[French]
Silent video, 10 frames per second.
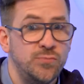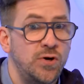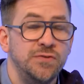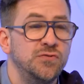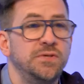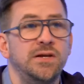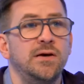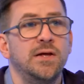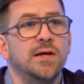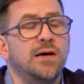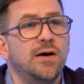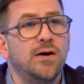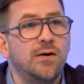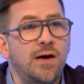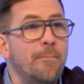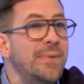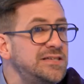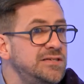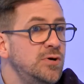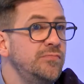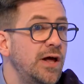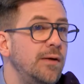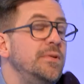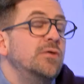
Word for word: Samouraï 2000. Euh, un maximum, voilà.